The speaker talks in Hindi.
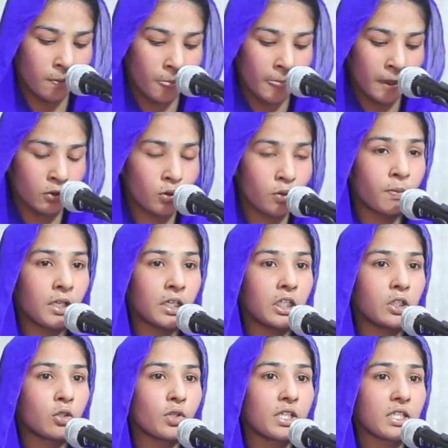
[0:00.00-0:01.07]
तो
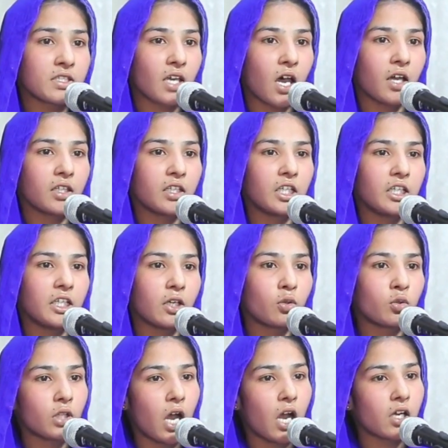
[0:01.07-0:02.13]
बनीनो इंसान के लिए
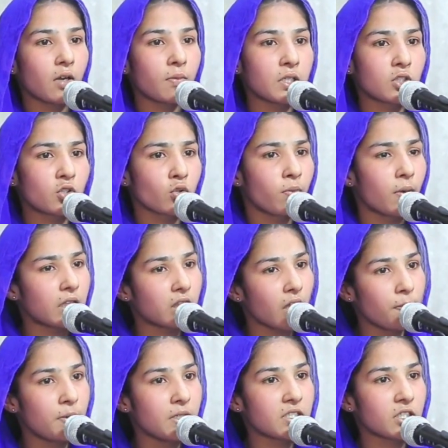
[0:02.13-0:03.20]
खुदा का मनसूबा तब
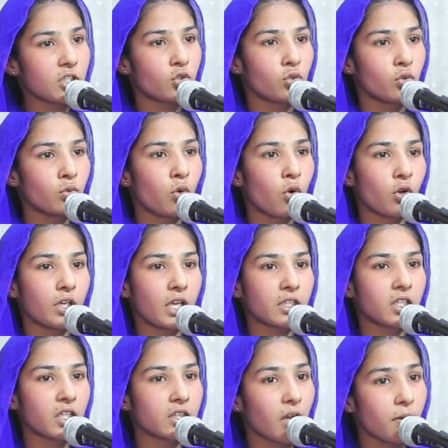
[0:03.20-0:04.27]
ही से शुरू हो गया
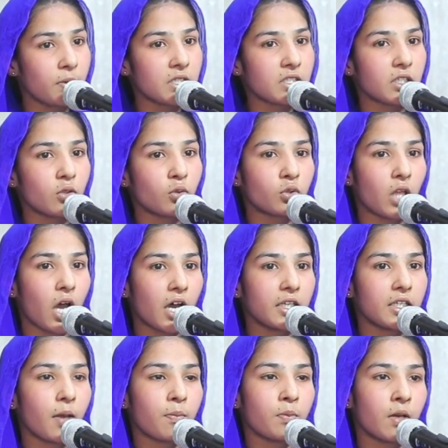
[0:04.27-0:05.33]
था तब ही से खुदा ने
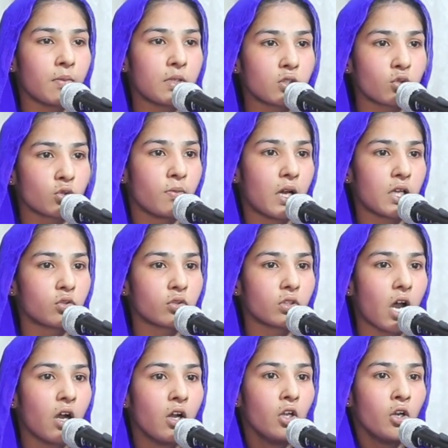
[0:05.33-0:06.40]
अपना मनसूबा जो था
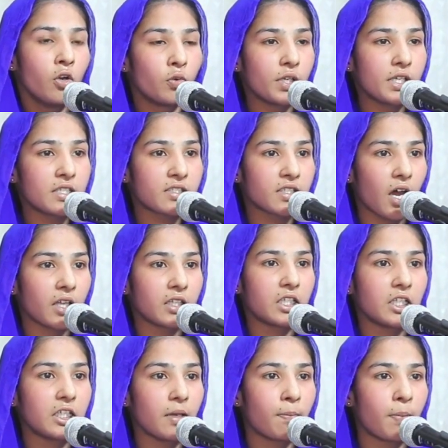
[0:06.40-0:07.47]
वो इंसान के
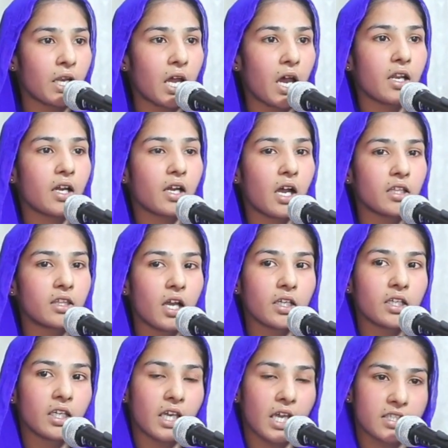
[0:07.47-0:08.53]
लिए बना रखा था कि
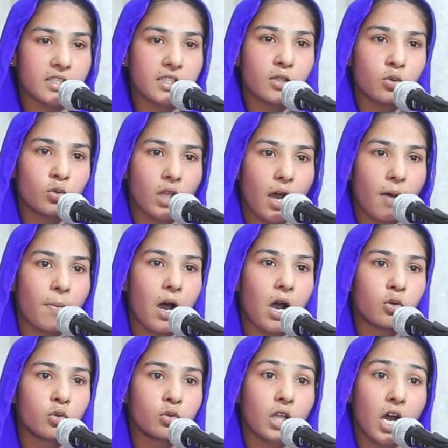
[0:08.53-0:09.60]
कैसे खुदा पाक
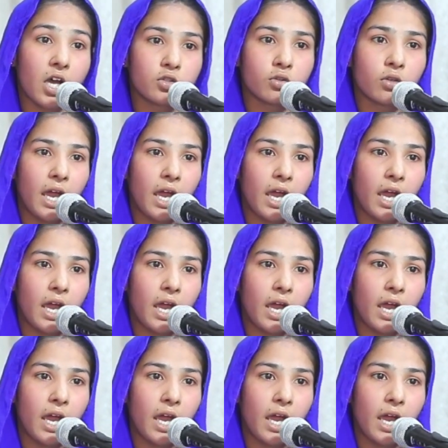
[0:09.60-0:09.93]
खुदा जो है